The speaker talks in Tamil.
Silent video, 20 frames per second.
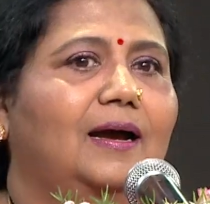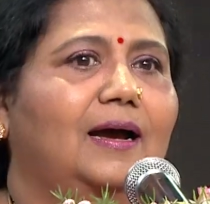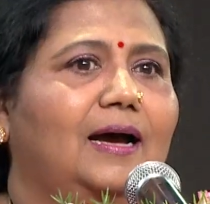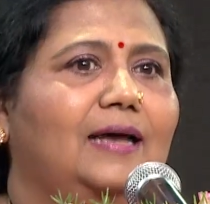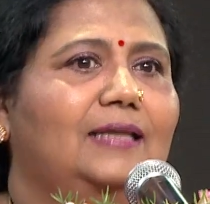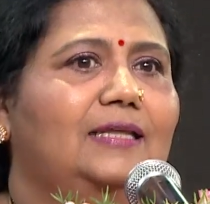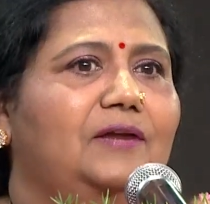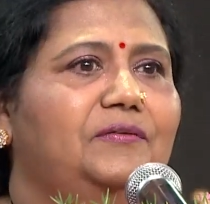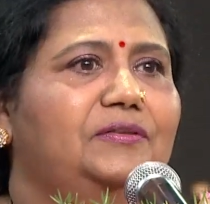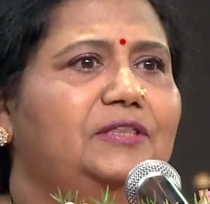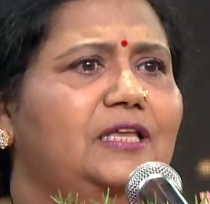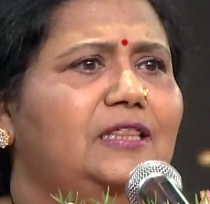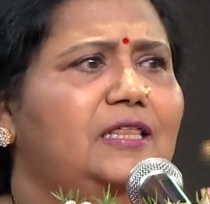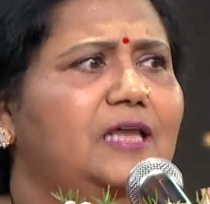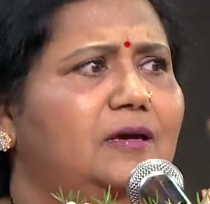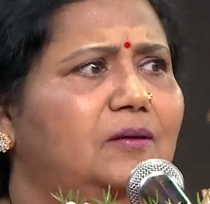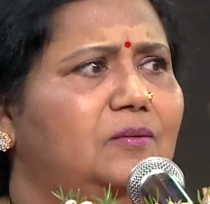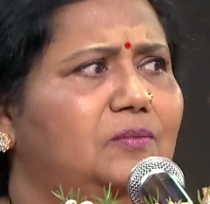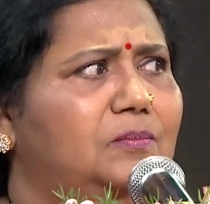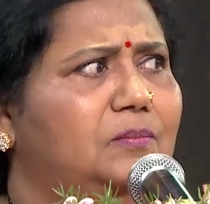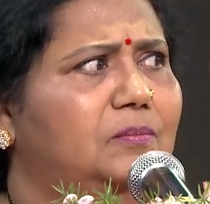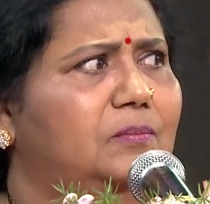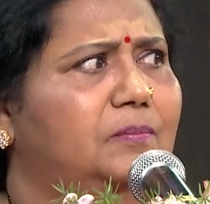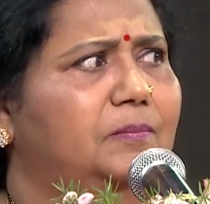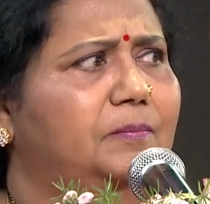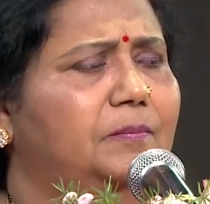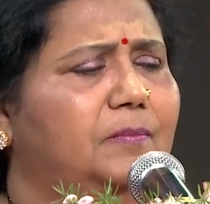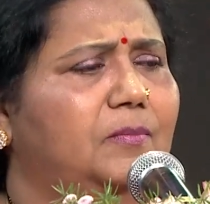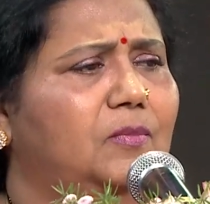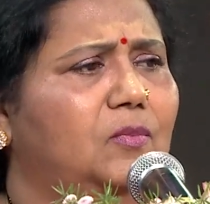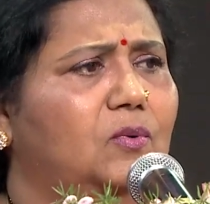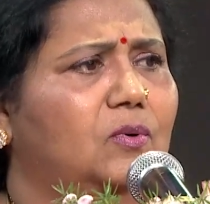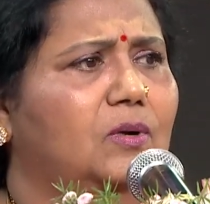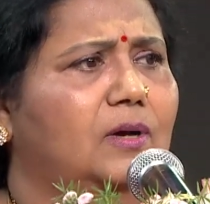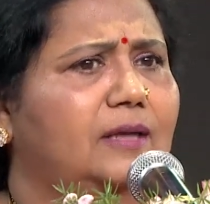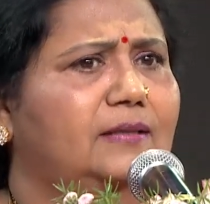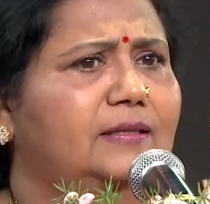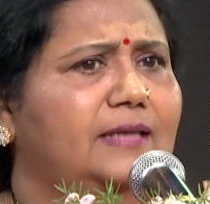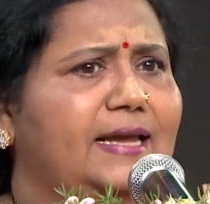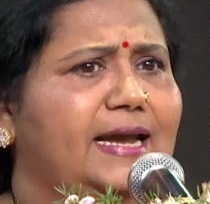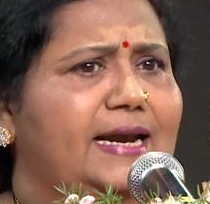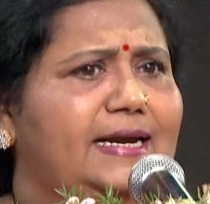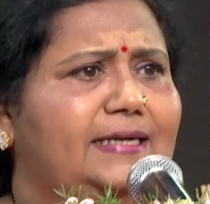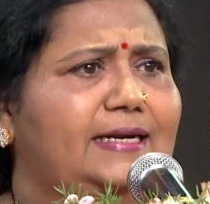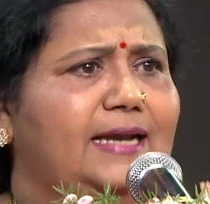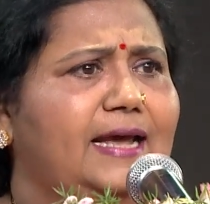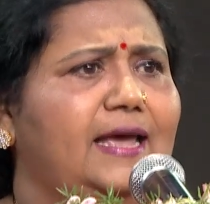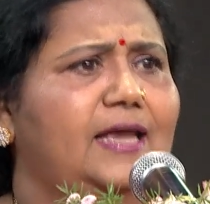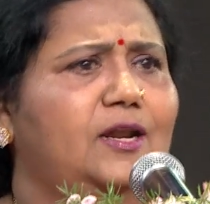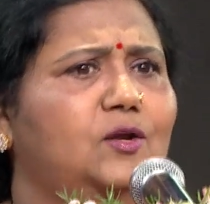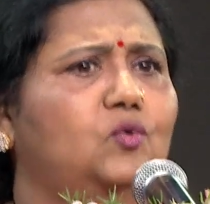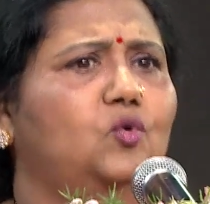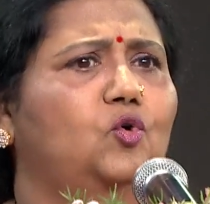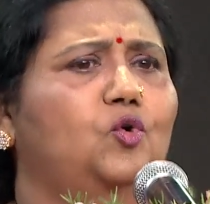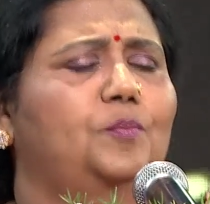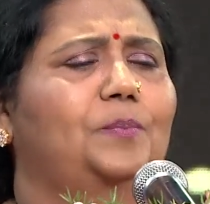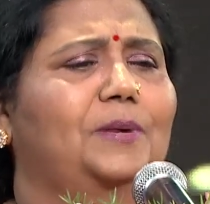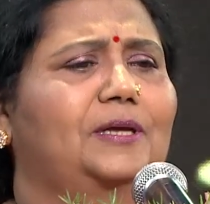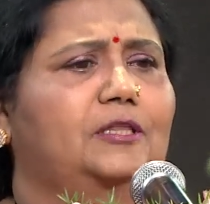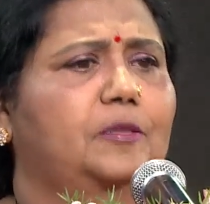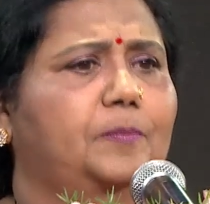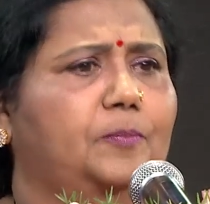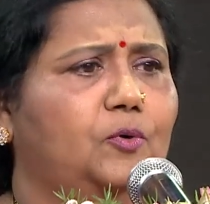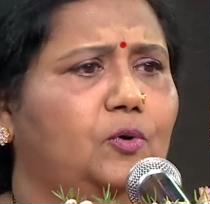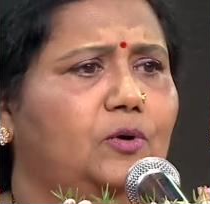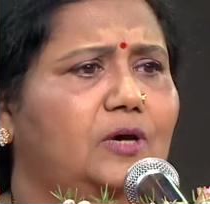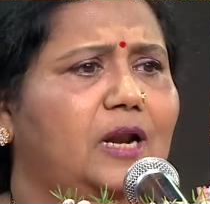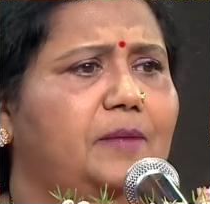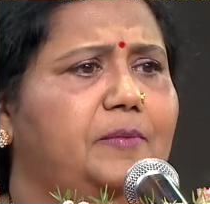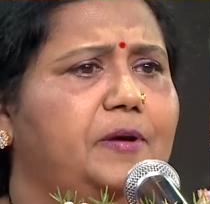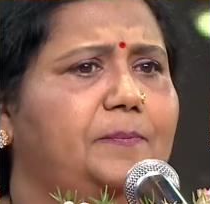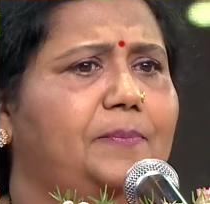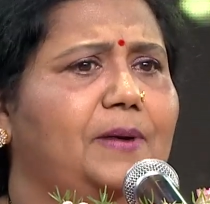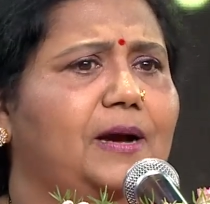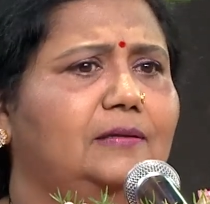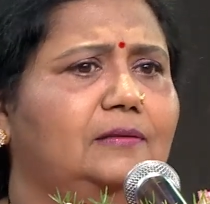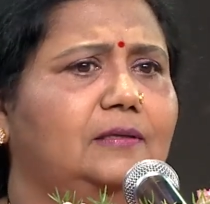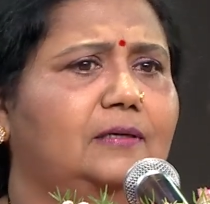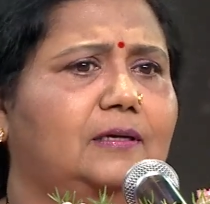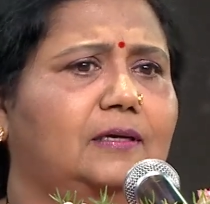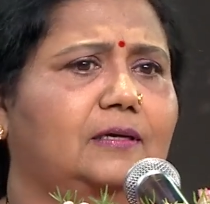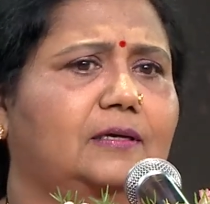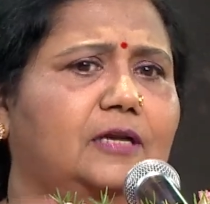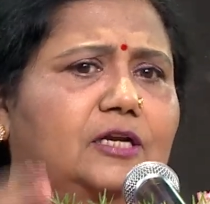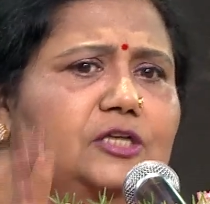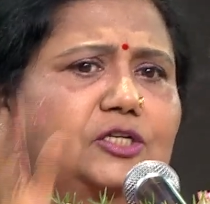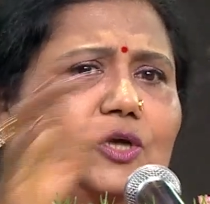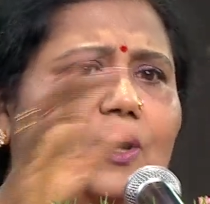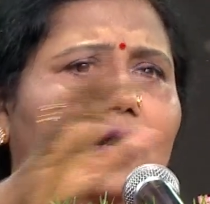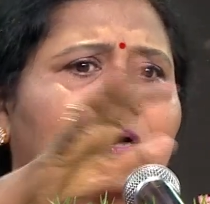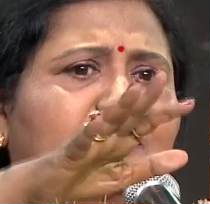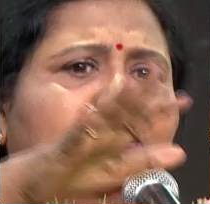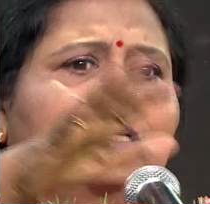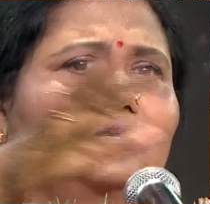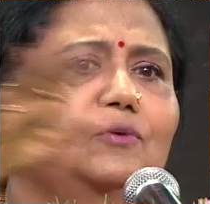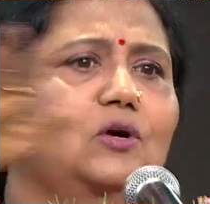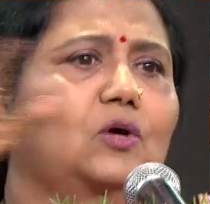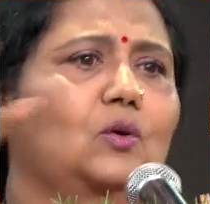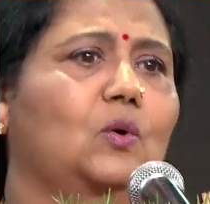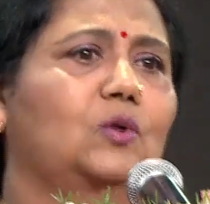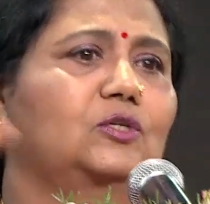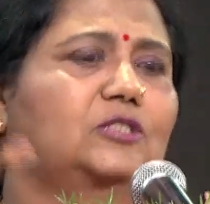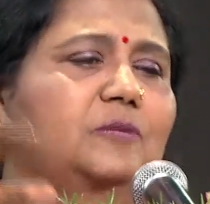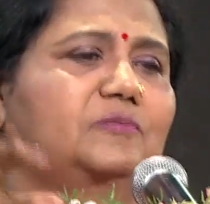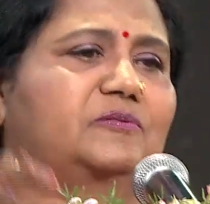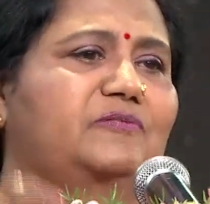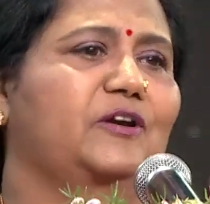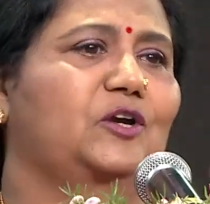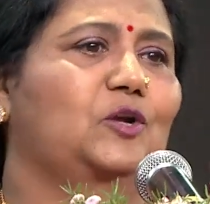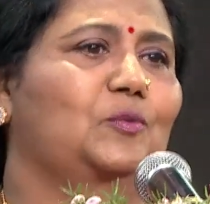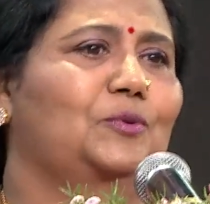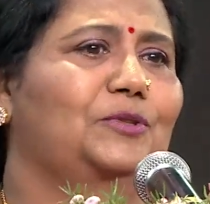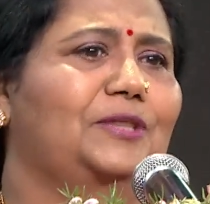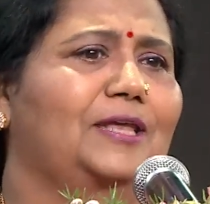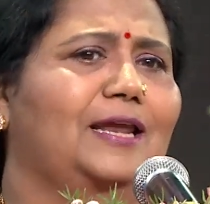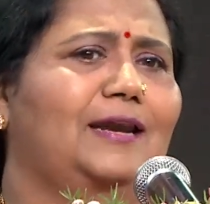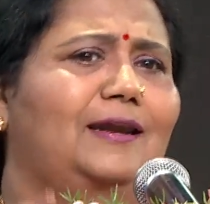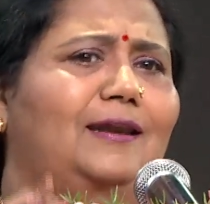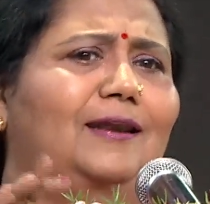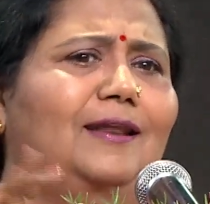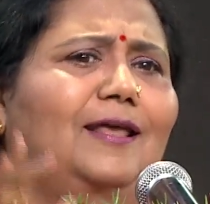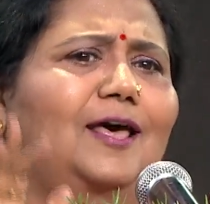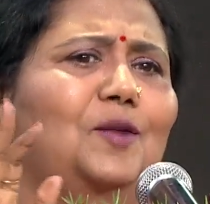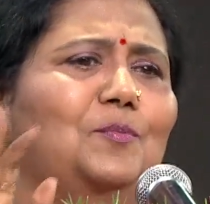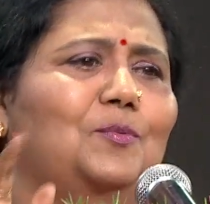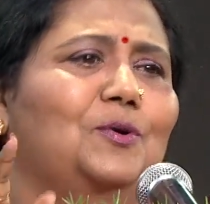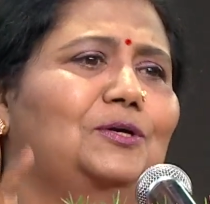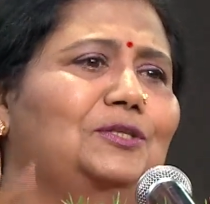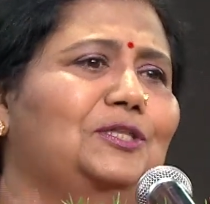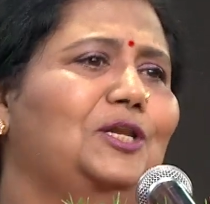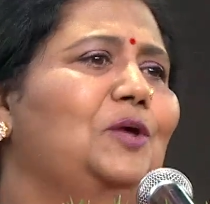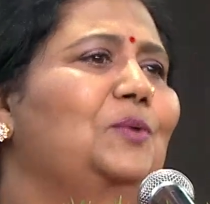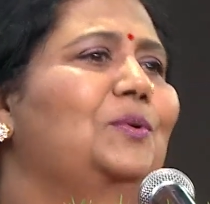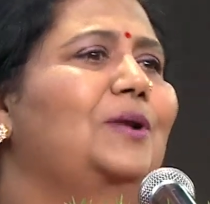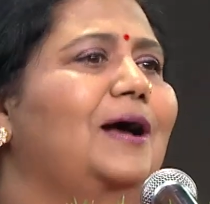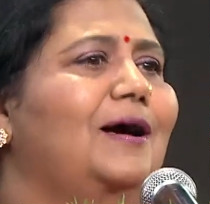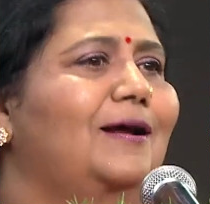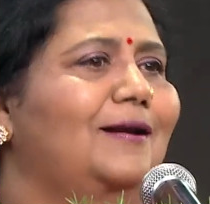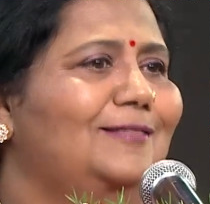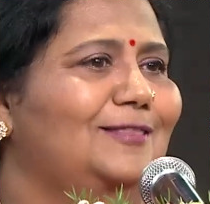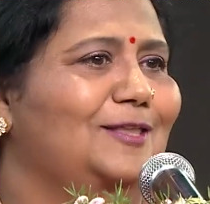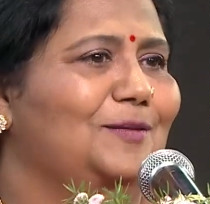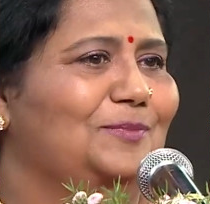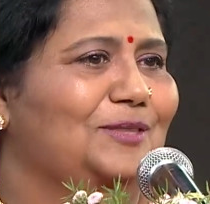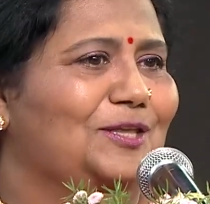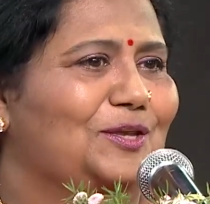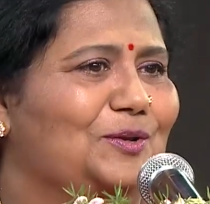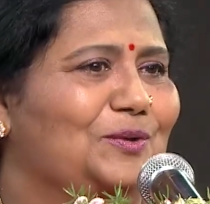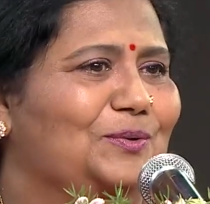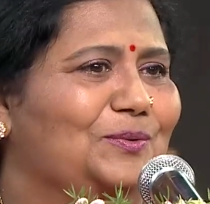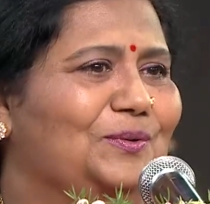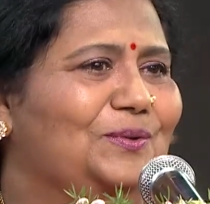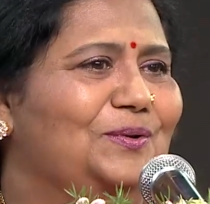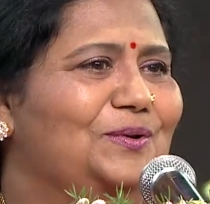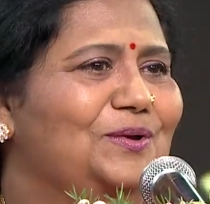அதில் வந்து அந்த அந்த என்டையர் குரூப் அந்த ப்ரோக்ராமை பார்த்துட்டு இருக்கிற ஷார்ட்ஸ் அவங்க க்ளோஸ்அப்ஸ் வெட்டும்போது எல்லார் முகத்துலேயும் ஒரு ஆனந்தம் தெரியும்